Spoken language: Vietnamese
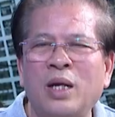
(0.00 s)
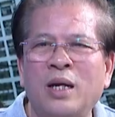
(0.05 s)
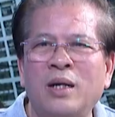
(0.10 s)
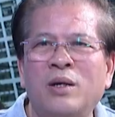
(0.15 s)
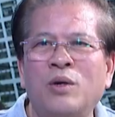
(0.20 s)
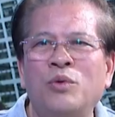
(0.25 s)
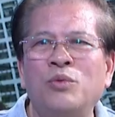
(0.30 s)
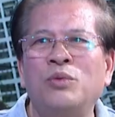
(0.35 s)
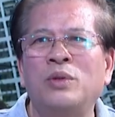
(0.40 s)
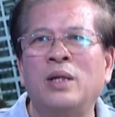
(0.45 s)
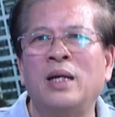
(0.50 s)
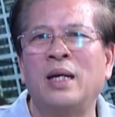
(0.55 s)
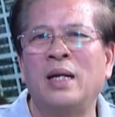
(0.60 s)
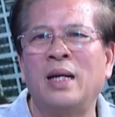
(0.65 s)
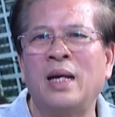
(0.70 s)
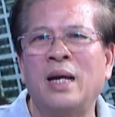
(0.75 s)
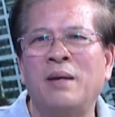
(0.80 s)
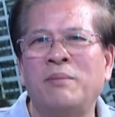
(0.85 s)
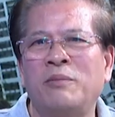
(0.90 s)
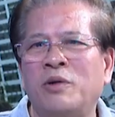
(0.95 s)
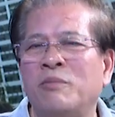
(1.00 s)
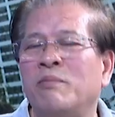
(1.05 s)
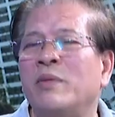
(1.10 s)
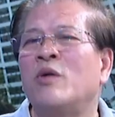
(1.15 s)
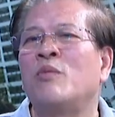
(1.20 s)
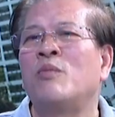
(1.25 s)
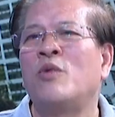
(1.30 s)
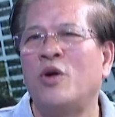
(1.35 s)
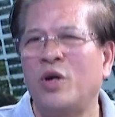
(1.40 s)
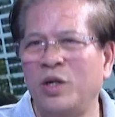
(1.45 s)
chúng ta không thể làm nó
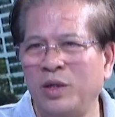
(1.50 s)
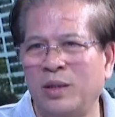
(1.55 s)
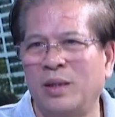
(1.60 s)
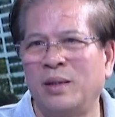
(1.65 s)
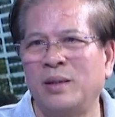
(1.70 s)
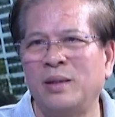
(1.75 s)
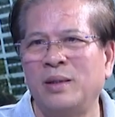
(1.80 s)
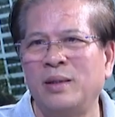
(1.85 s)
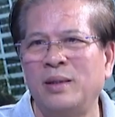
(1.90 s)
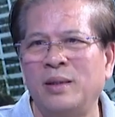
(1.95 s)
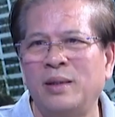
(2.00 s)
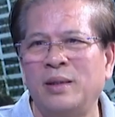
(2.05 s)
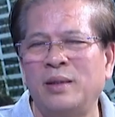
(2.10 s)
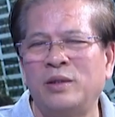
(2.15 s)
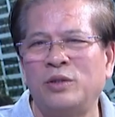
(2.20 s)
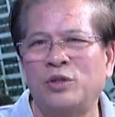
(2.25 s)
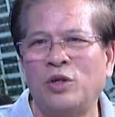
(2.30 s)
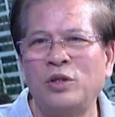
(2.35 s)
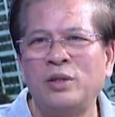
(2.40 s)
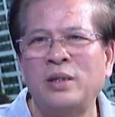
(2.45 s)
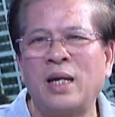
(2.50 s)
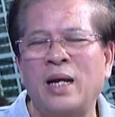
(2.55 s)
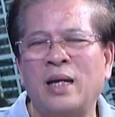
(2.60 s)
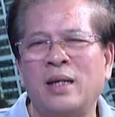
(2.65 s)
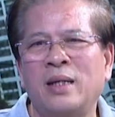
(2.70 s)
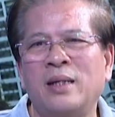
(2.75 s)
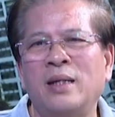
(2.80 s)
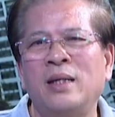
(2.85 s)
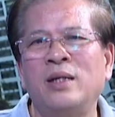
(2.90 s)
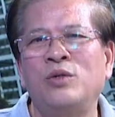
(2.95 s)
méo mó được. Rõ
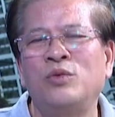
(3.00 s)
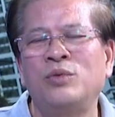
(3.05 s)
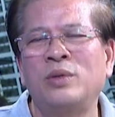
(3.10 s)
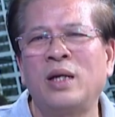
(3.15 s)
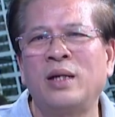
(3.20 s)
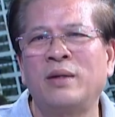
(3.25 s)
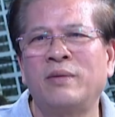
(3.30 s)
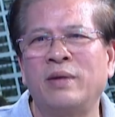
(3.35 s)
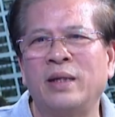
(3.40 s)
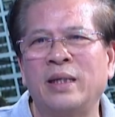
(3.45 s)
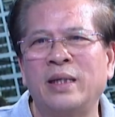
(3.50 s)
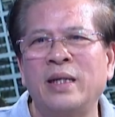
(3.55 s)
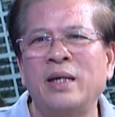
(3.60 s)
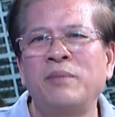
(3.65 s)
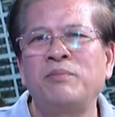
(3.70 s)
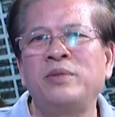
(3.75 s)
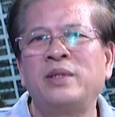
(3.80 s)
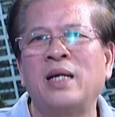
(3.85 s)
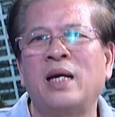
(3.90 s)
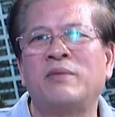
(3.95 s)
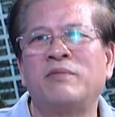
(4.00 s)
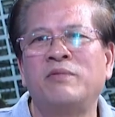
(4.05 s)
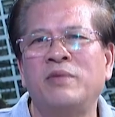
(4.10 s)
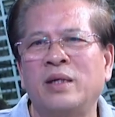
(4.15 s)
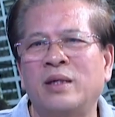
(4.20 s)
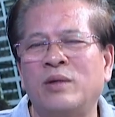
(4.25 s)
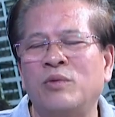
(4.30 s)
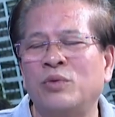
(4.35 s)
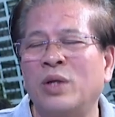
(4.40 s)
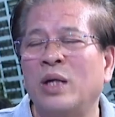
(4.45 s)
ràng ở đây chúng ta phải khép chặt
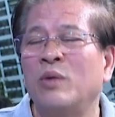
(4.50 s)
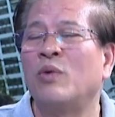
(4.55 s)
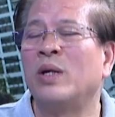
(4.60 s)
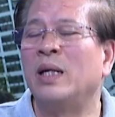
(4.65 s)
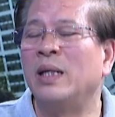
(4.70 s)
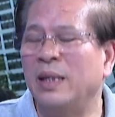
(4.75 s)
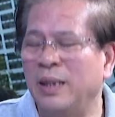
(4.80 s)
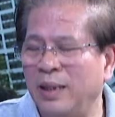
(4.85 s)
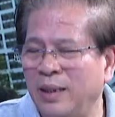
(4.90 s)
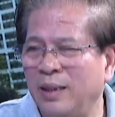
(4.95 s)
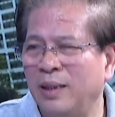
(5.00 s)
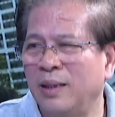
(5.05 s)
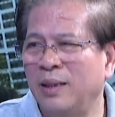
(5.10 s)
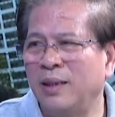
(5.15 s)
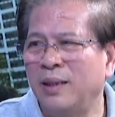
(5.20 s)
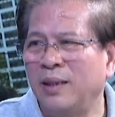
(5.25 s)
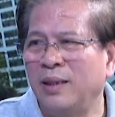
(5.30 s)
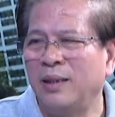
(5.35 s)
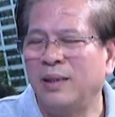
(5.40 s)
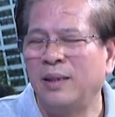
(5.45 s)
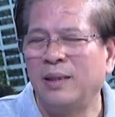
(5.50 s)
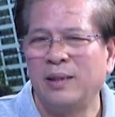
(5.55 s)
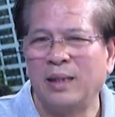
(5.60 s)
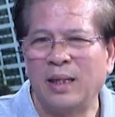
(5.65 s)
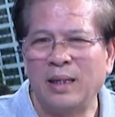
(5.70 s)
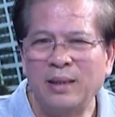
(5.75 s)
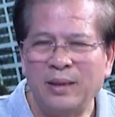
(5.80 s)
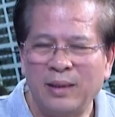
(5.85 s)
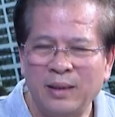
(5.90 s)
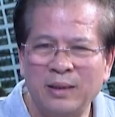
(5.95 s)
về công tác quản lý.
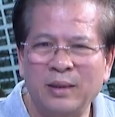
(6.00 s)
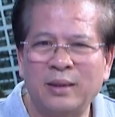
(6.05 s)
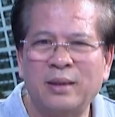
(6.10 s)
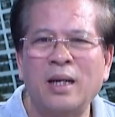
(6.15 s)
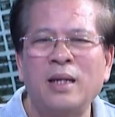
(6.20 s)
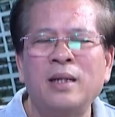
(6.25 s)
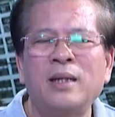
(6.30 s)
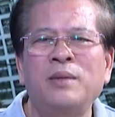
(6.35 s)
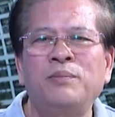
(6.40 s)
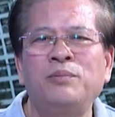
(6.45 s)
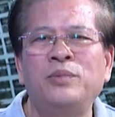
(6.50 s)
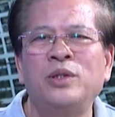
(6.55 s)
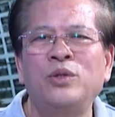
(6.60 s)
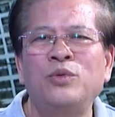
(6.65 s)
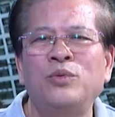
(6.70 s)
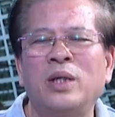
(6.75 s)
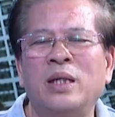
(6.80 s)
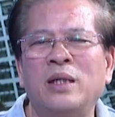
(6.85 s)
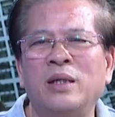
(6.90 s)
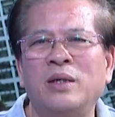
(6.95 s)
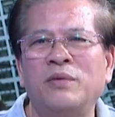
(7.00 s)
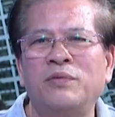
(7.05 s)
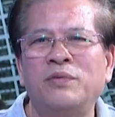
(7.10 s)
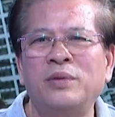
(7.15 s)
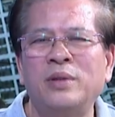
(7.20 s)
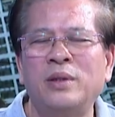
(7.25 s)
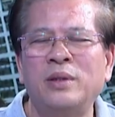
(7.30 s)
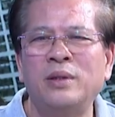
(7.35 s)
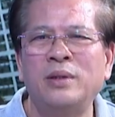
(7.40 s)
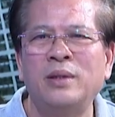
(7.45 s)
Đấy, từ các cấp chính quyền địa
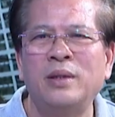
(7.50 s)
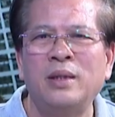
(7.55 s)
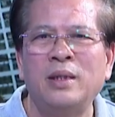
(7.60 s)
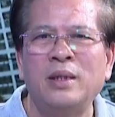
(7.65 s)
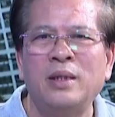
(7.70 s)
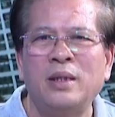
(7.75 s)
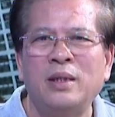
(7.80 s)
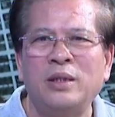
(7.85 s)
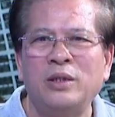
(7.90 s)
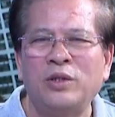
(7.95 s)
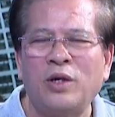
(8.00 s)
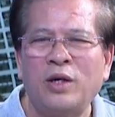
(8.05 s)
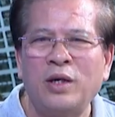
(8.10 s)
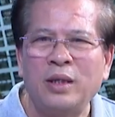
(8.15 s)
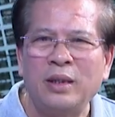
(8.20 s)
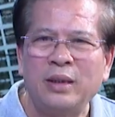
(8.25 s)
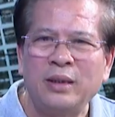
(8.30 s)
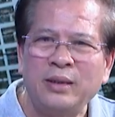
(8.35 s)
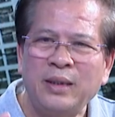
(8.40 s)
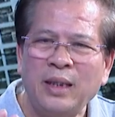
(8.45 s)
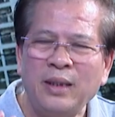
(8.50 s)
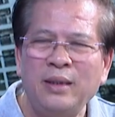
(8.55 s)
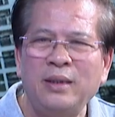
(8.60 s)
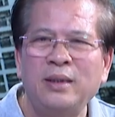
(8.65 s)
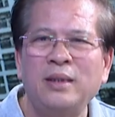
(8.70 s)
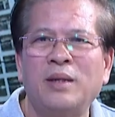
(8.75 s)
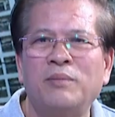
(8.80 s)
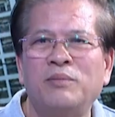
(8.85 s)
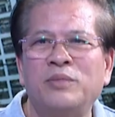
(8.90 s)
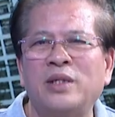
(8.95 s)
phương à. cho đến
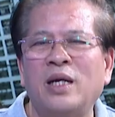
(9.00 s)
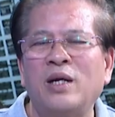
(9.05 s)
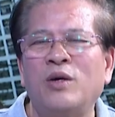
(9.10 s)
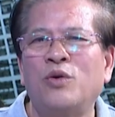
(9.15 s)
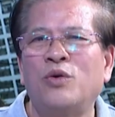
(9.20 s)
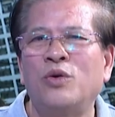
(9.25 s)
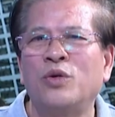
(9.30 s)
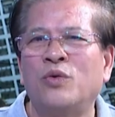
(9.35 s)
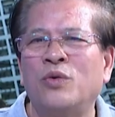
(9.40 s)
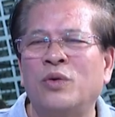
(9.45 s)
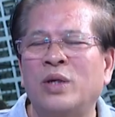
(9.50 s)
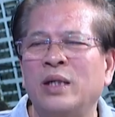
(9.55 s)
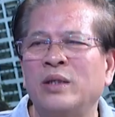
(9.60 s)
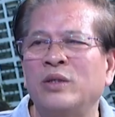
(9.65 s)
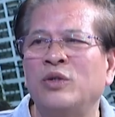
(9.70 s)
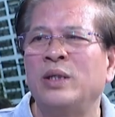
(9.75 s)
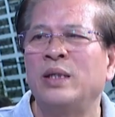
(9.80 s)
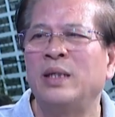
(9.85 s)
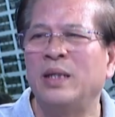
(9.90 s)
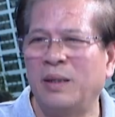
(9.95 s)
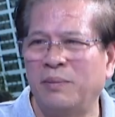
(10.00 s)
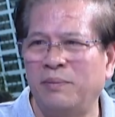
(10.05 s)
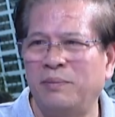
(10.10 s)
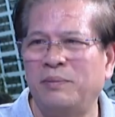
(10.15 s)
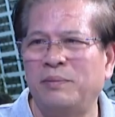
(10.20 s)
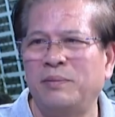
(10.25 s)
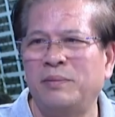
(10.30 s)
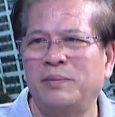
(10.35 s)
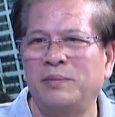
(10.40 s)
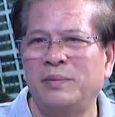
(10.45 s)
trách nhiệm xã hội của các doanh nghiệp.
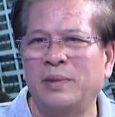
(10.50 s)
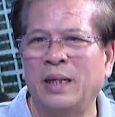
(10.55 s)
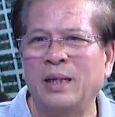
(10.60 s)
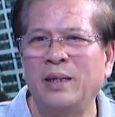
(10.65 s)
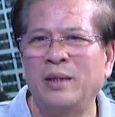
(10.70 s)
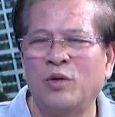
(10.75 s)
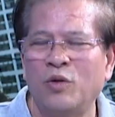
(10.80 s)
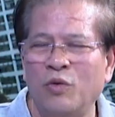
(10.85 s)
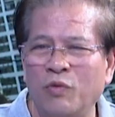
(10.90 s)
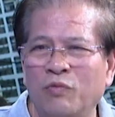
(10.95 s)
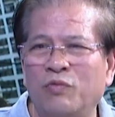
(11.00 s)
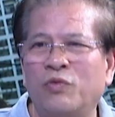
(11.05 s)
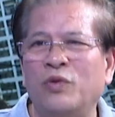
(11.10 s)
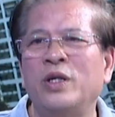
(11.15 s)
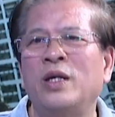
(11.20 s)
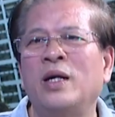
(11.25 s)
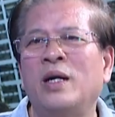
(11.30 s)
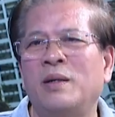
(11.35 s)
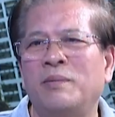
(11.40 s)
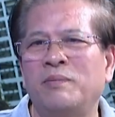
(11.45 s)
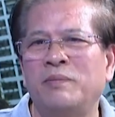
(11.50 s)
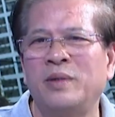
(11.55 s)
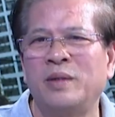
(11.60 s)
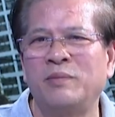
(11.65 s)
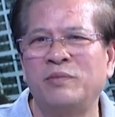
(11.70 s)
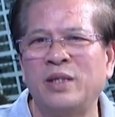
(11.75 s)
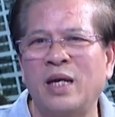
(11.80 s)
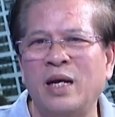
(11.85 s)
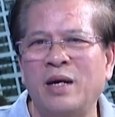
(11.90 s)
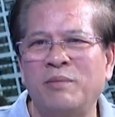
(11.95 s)
Đấy, cùng phối hợp
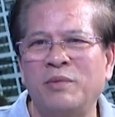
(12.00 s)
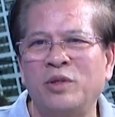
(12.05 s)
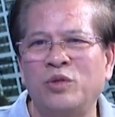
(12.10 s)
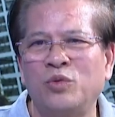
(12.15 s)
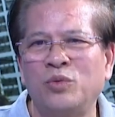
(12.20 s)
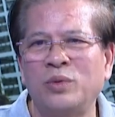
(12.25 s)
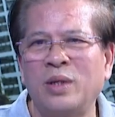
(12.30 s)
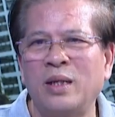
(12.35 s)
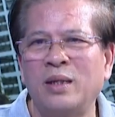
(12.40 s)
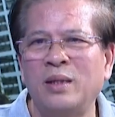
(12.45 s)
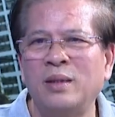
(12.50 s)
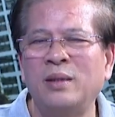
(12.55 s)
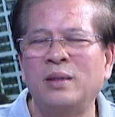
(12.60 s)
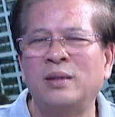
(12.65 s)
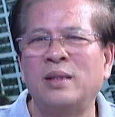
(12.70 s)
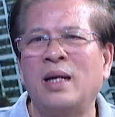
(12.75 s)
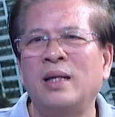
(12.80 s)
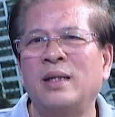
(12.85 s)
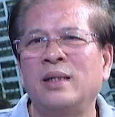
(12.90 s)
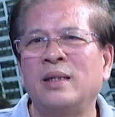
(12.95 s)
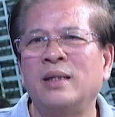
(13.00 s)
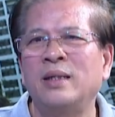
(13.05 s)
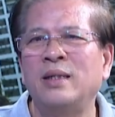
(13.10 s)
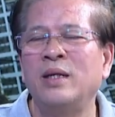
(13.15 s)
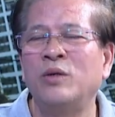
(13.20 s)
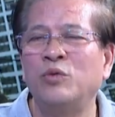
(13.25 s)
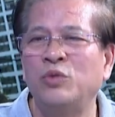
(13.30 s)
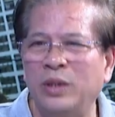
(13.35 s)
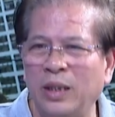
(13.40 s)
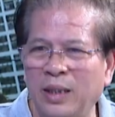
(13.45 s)
làm sao mà chúng ta đưa ra những cái
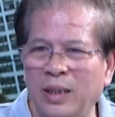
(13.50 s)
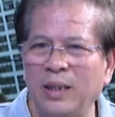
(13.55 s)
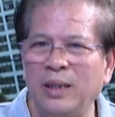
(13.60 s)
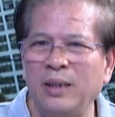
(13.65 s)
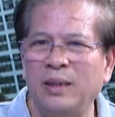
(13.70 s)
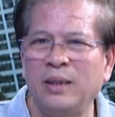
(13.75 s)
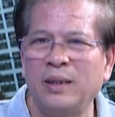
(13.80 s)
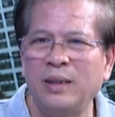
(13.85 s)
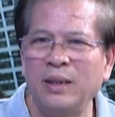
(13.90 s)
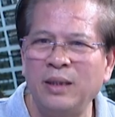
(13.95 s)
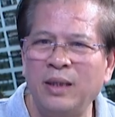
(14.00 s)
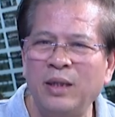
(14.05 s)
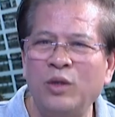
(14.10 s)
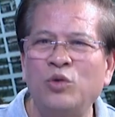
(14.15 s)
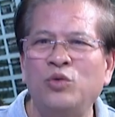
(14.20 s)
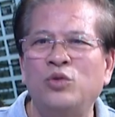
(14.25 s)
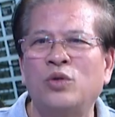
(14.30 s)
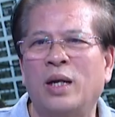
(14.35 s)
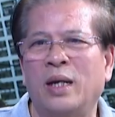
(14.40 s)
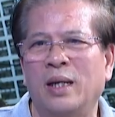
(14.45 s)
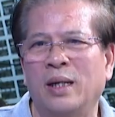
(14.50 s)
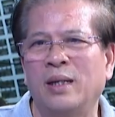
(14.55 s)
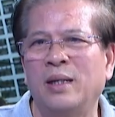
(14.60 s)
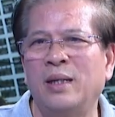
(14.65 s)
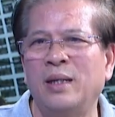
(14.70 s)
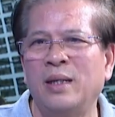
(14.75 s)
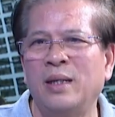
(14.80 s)
tiêu chí, những cái tiêu chuẩn